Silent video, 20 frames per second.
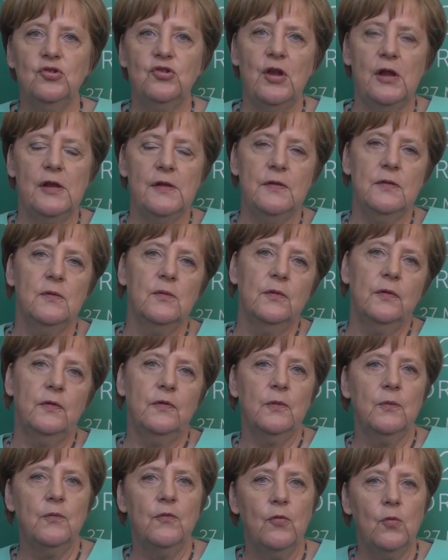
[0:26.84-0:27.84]
gestalten und
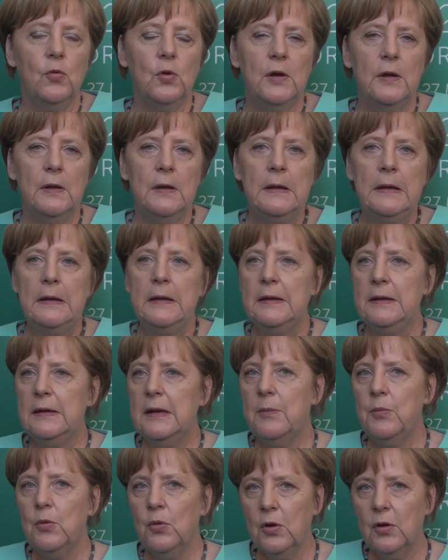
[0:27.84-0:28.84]
zum Wohle
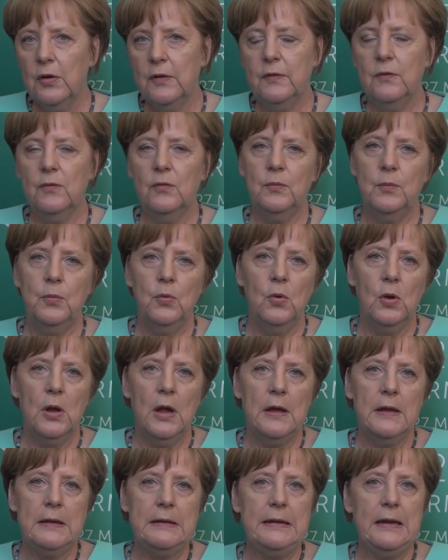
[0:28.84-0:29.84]
der Bürgerinnen und
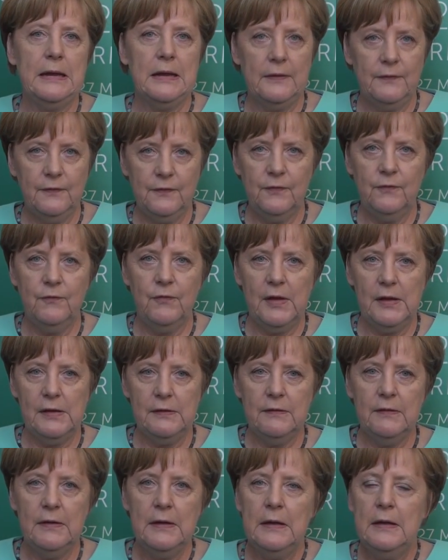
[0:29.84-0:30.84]
Bürger der ganzen
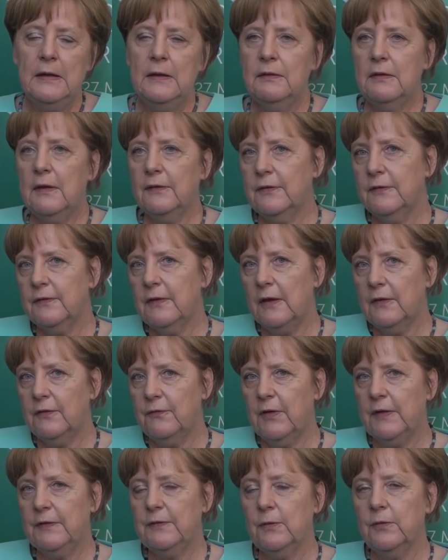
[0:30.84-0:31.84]
Welt. Das ist
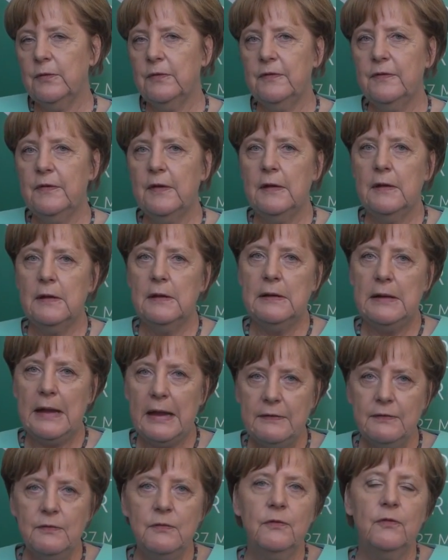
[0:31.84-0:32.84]
das, was uns
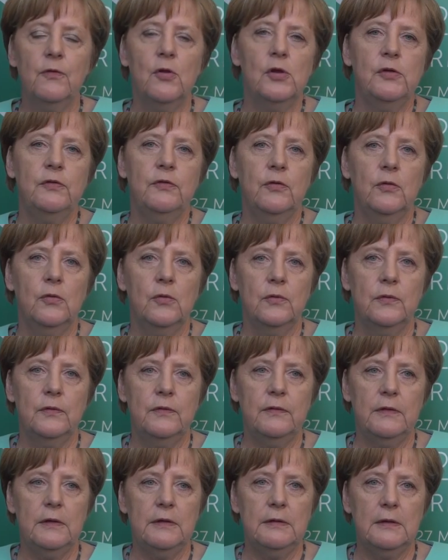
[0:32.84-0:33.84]
leiten sollte
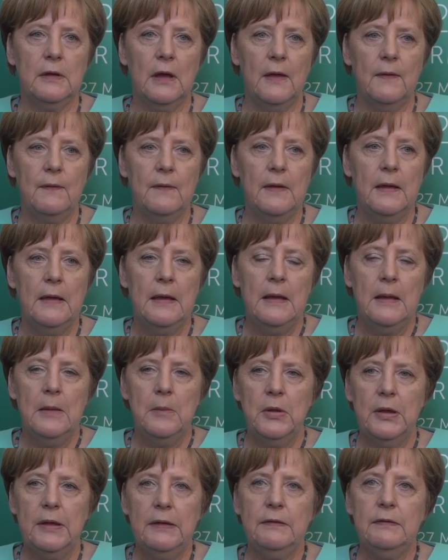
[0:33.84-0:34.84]
und ich kann
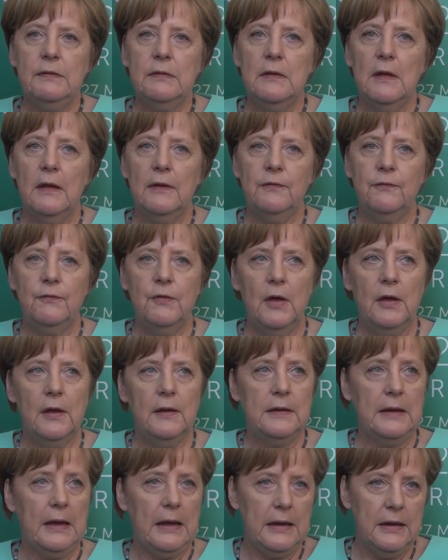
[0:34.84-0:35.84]
berichten, dass wir
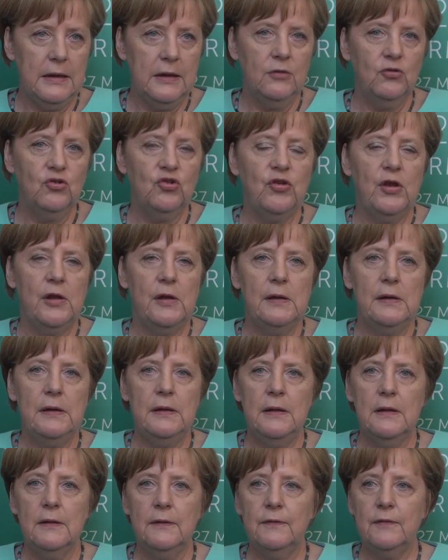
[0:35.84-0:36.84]
an einigen Stellen
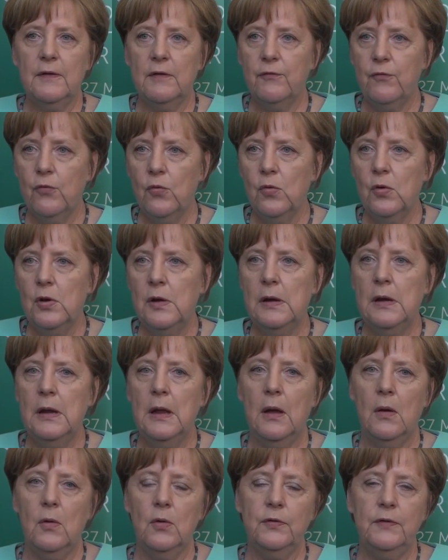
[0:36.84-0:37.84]
hier sehr wohl
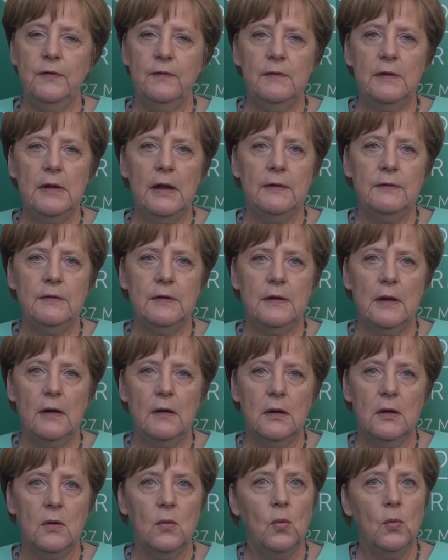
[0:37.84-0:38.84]
auch diesen
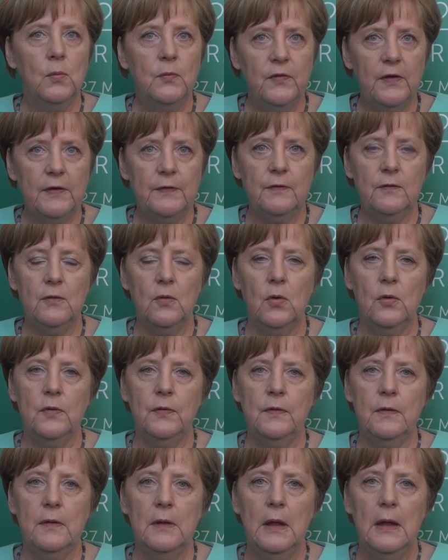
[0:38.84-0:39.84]
Leitgedanken umsetzen
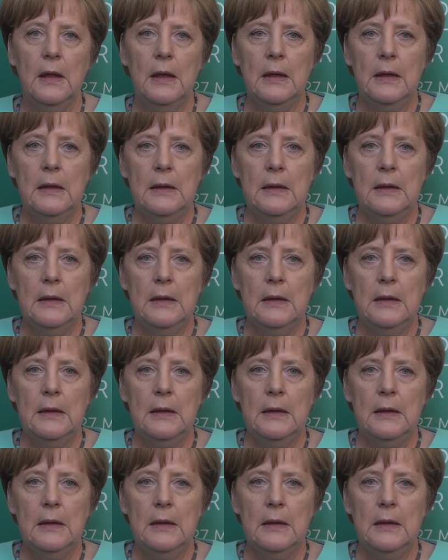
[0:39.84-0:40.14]
konnten.